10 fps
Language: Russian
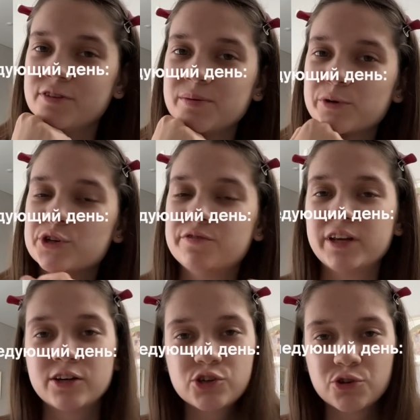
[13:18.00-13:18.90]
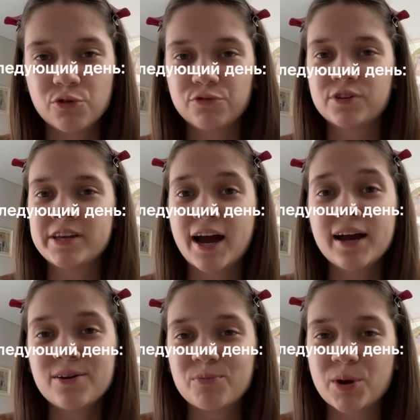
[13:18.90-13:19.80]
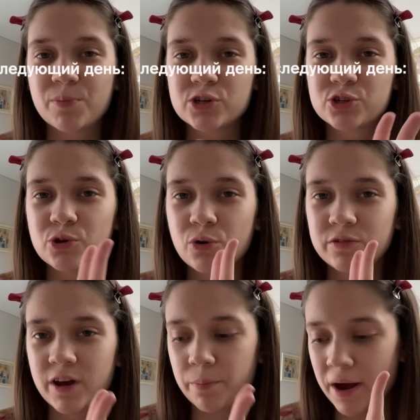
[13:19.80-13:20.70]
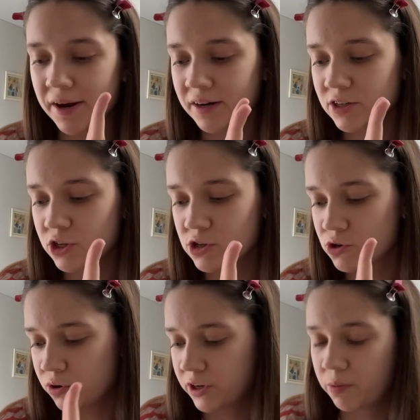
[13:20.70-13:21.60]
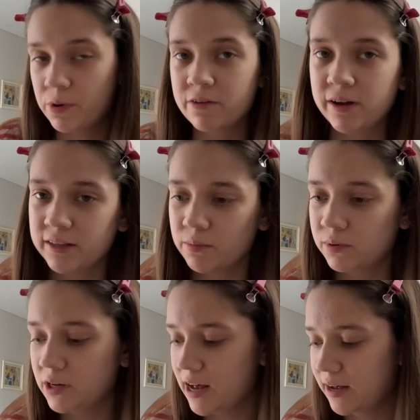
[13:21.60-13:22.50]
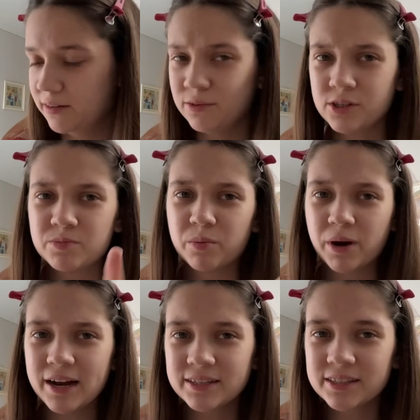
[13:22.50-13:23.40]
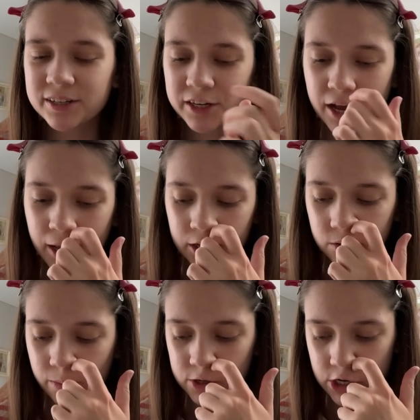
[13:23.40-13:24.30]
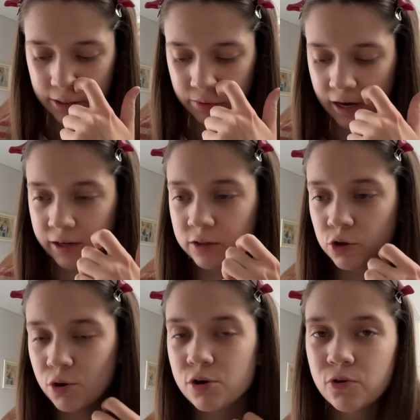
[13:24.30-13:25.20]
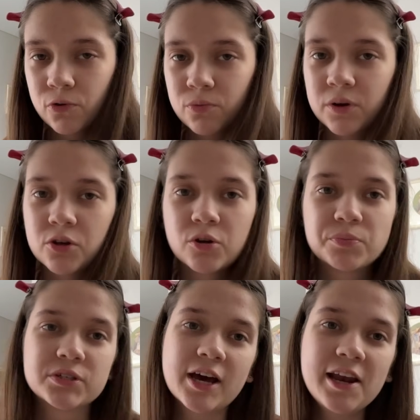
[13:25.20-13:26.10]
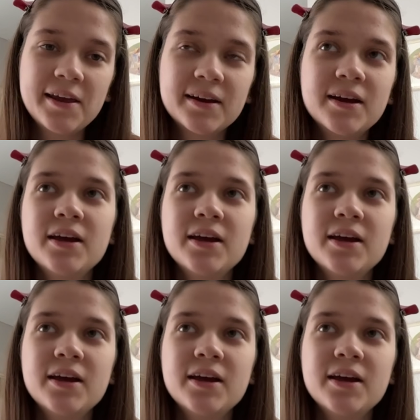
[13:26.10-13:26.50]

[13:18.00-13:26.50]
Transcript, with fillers: время уже 12 часов дня, и у меня прошло две пары дистанционных. Первая это была, ну, типа, практика, но мы пришли, нам дали контрольную, мы ее написали,